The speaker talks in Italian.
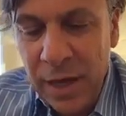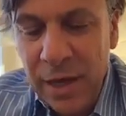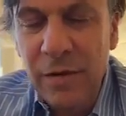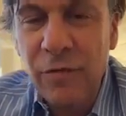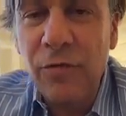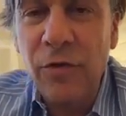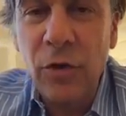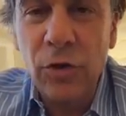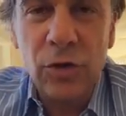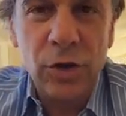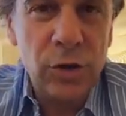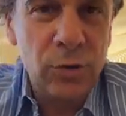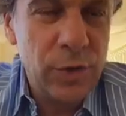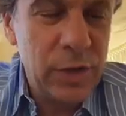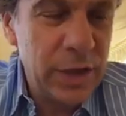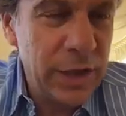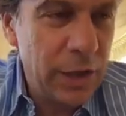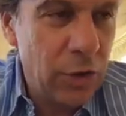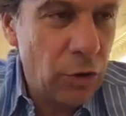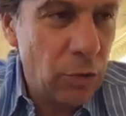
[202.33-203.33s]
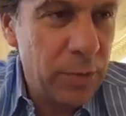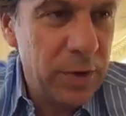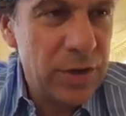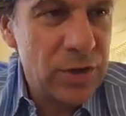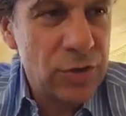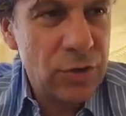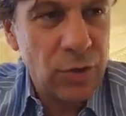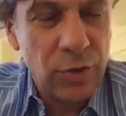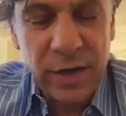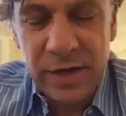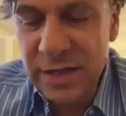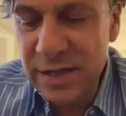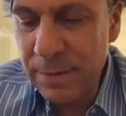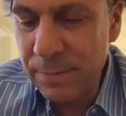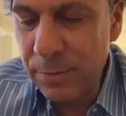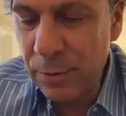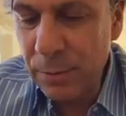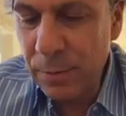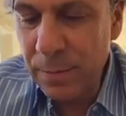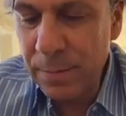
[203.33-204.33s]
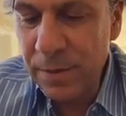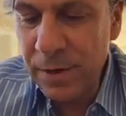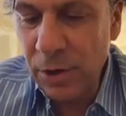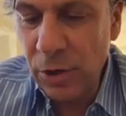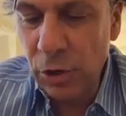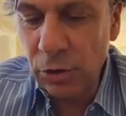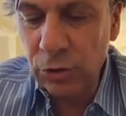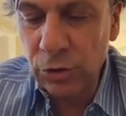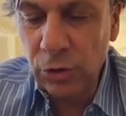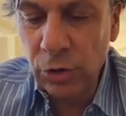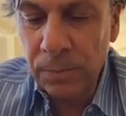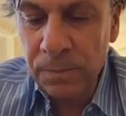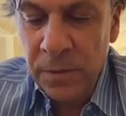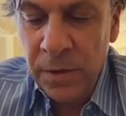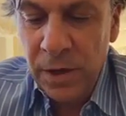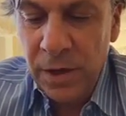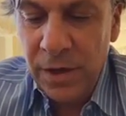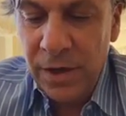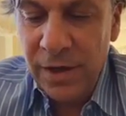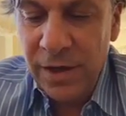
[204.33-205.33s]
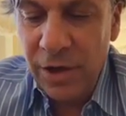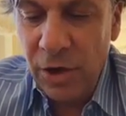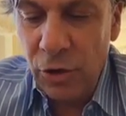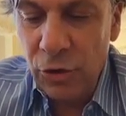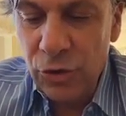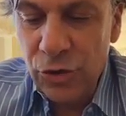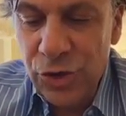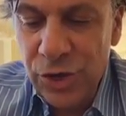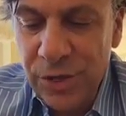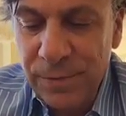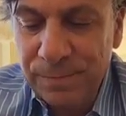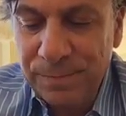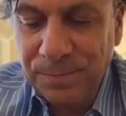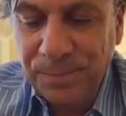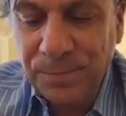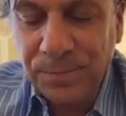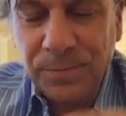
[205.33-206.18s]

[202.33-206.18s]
Il foglio è lunedì, come il sole, sempre un po' precotto, eh, oggi